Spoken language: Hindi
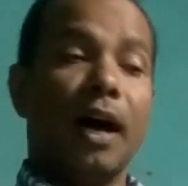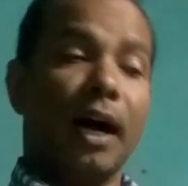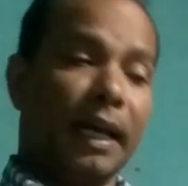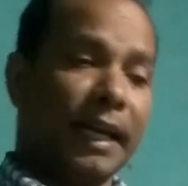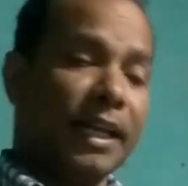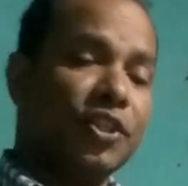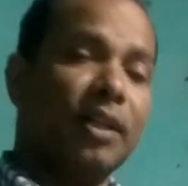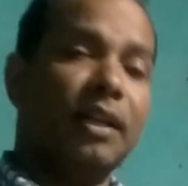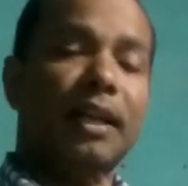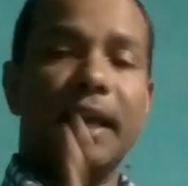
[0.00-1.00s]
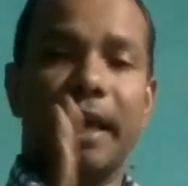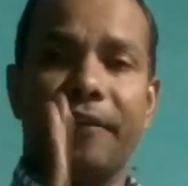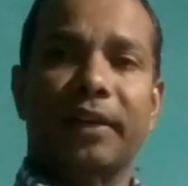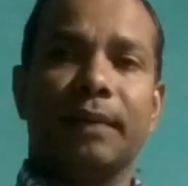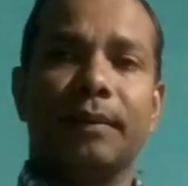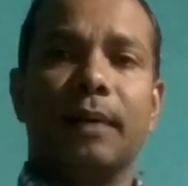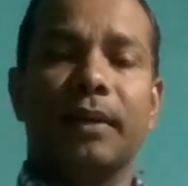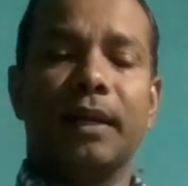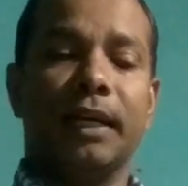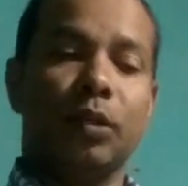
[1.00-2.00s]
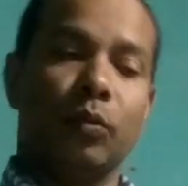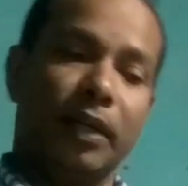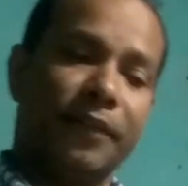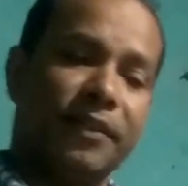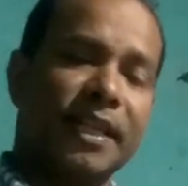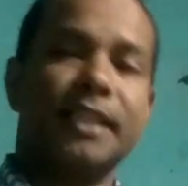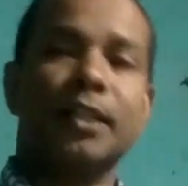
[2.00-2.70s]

अगर एल एच एल एफ ए के बराबर है तो वो लेफ्ट साइड